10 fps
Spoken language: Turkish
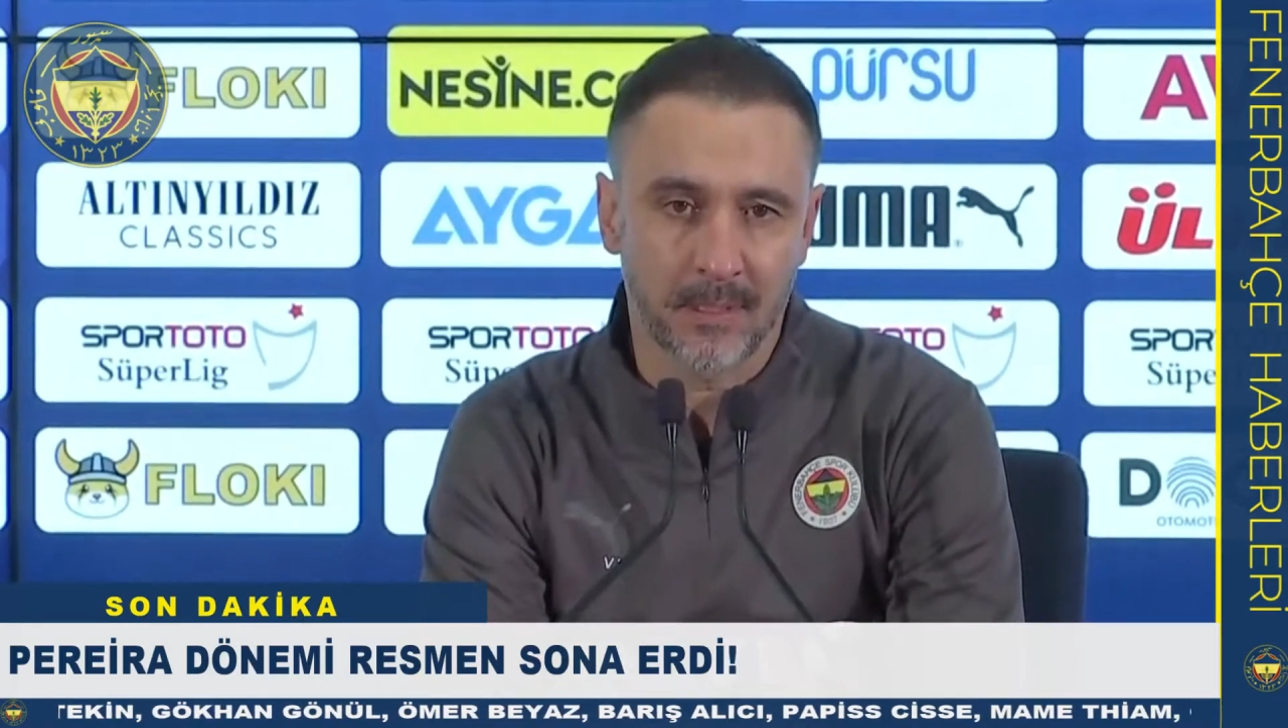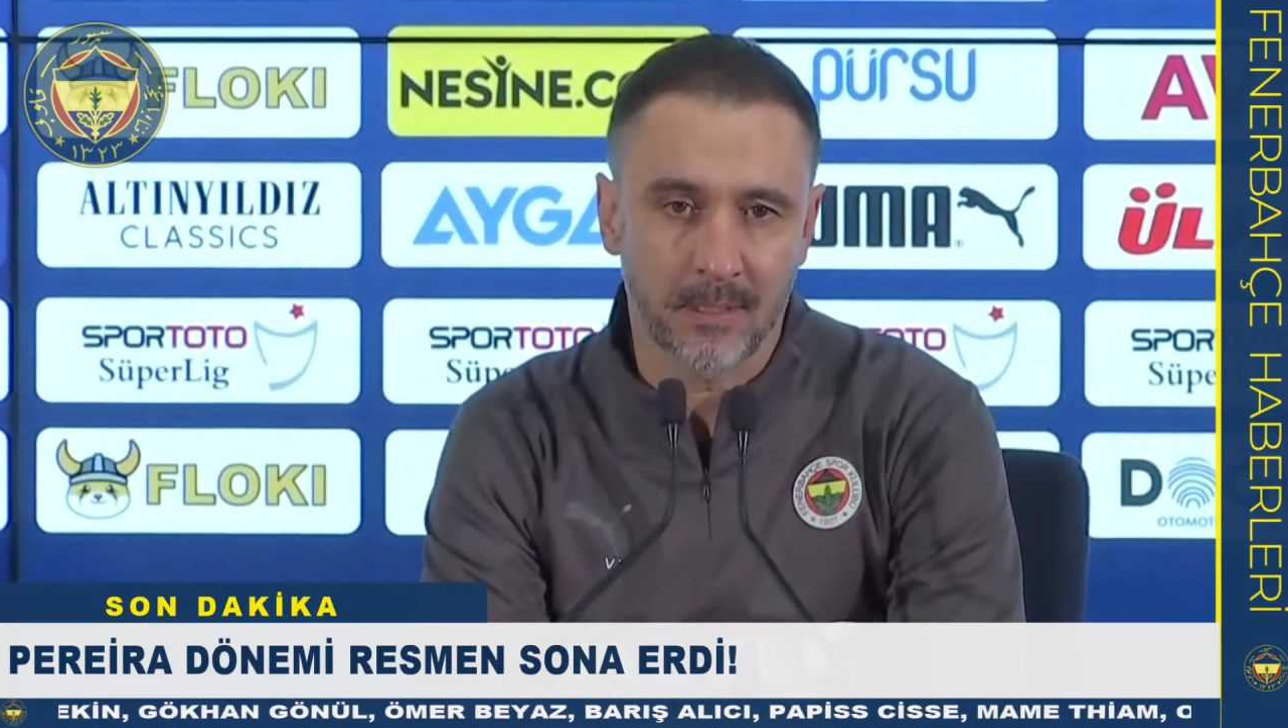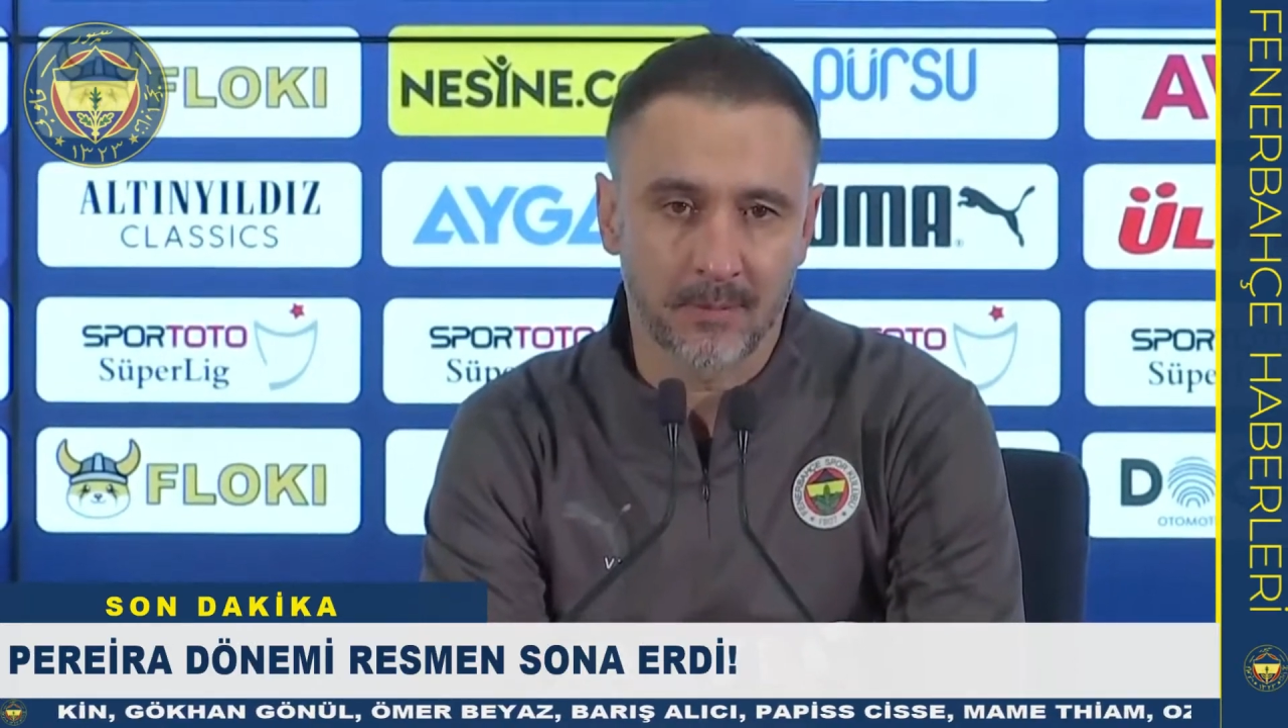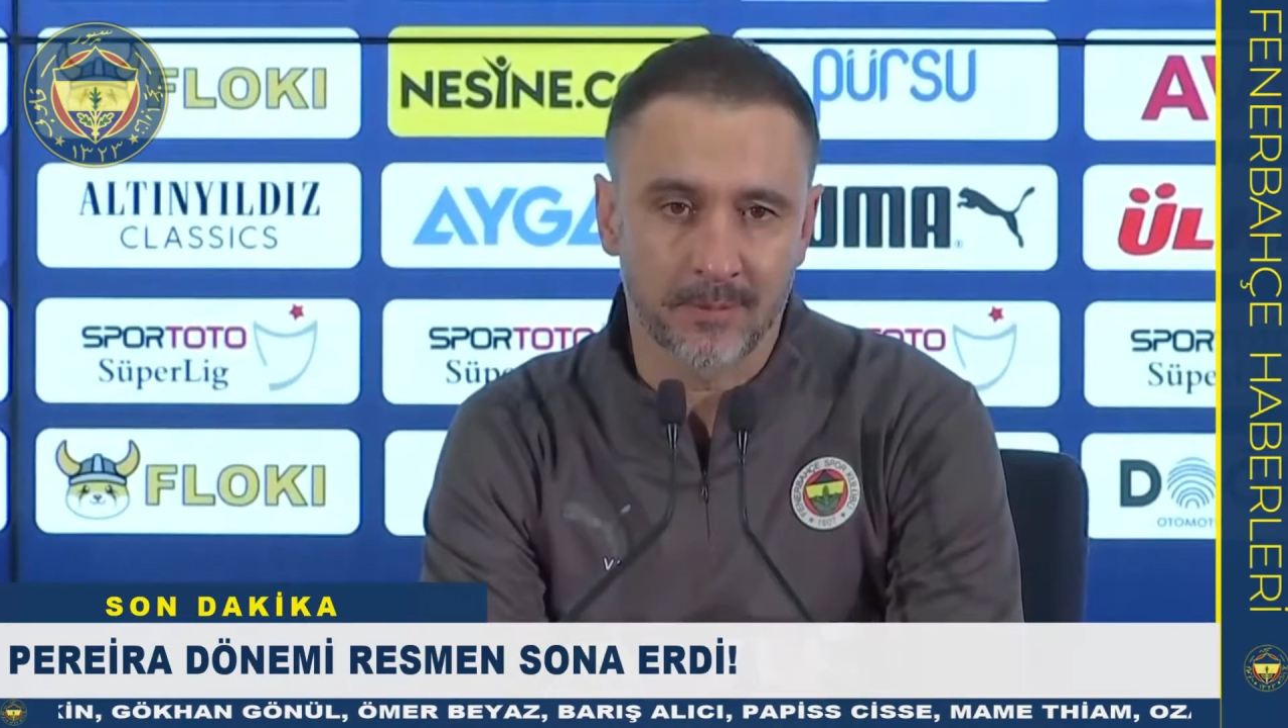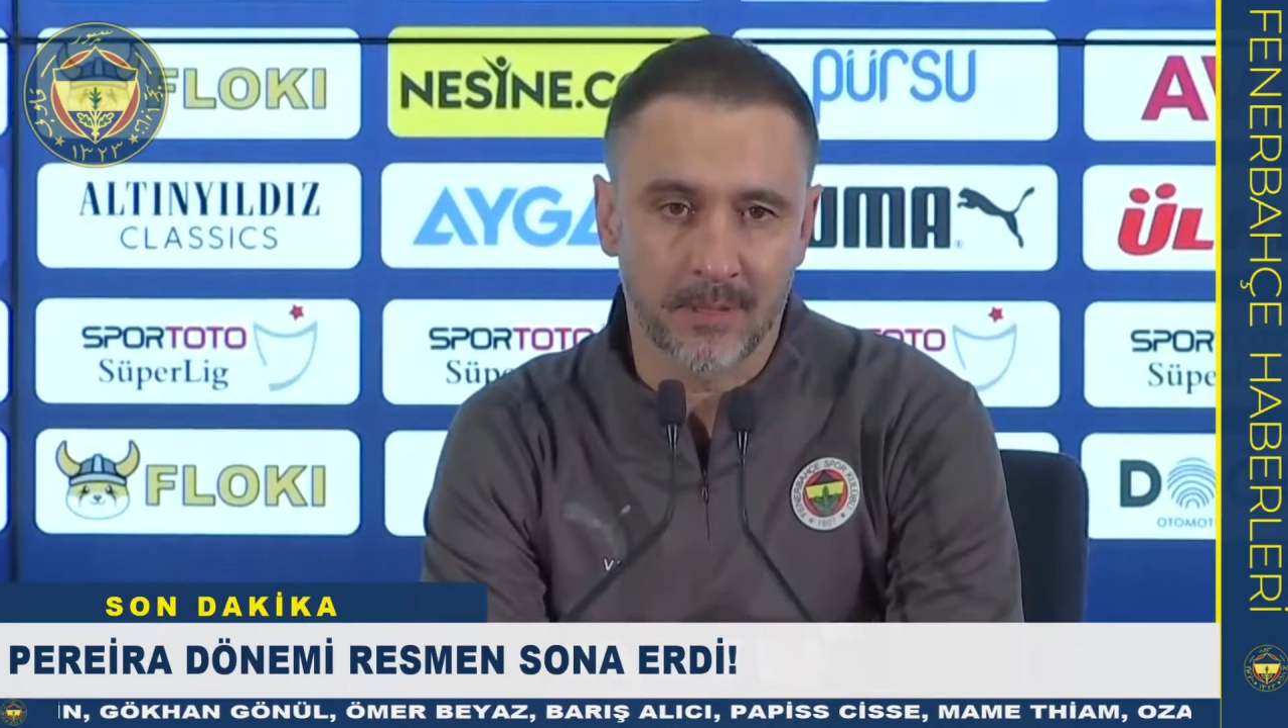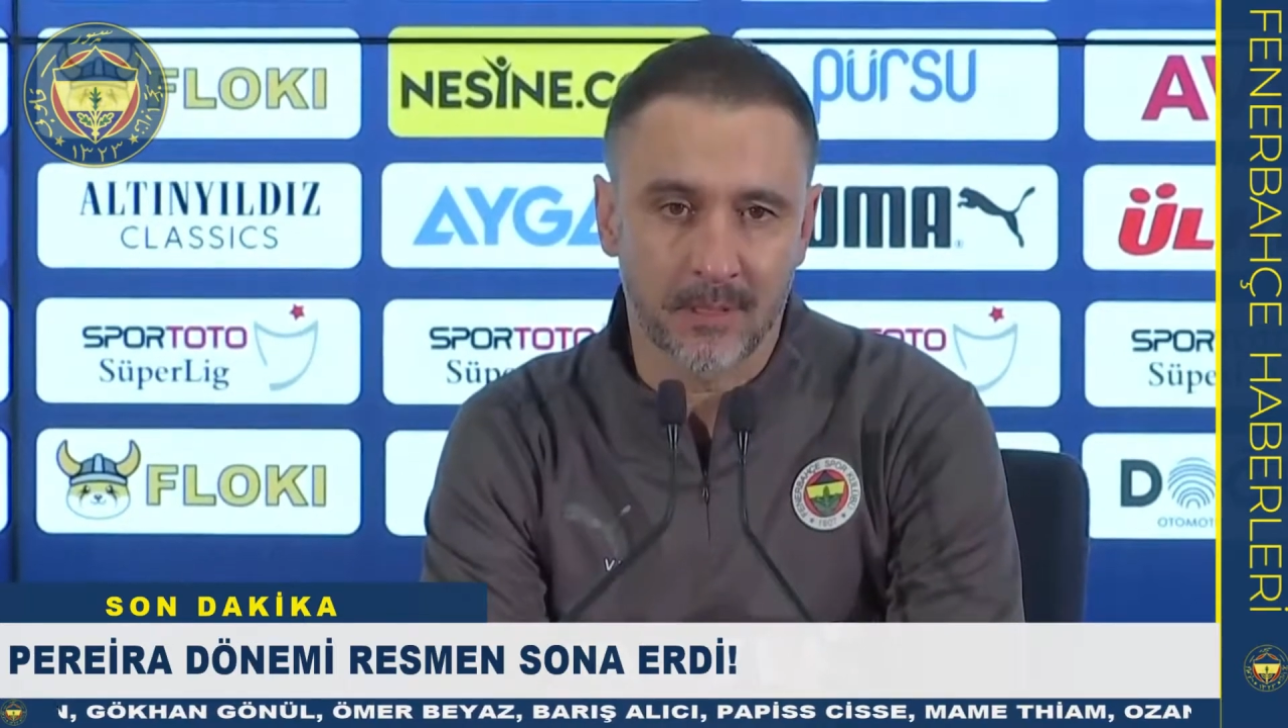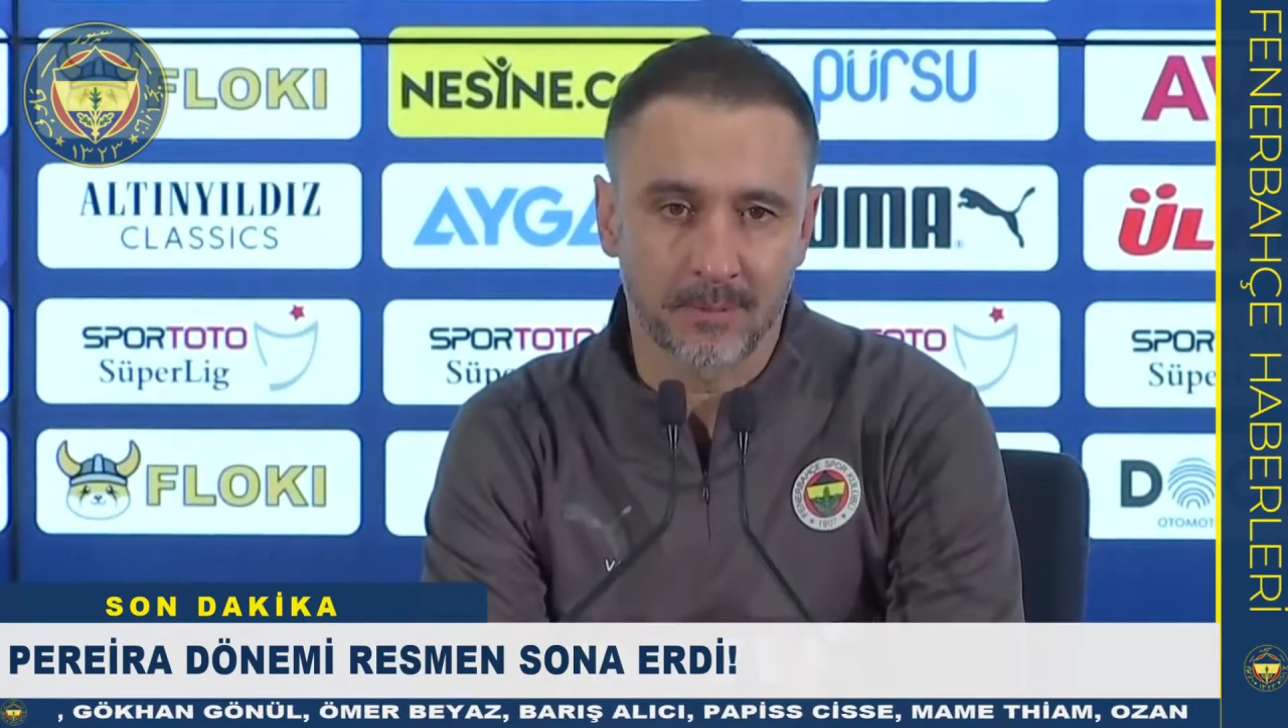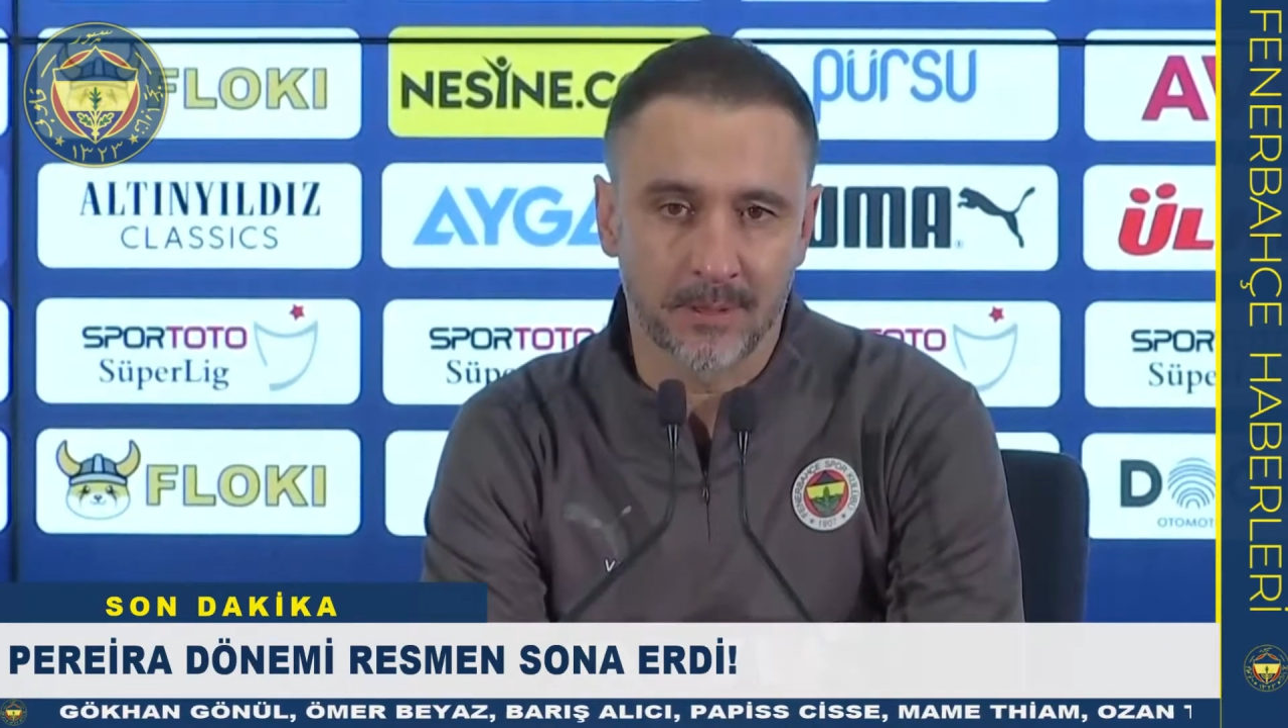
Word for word: sözleşmesinin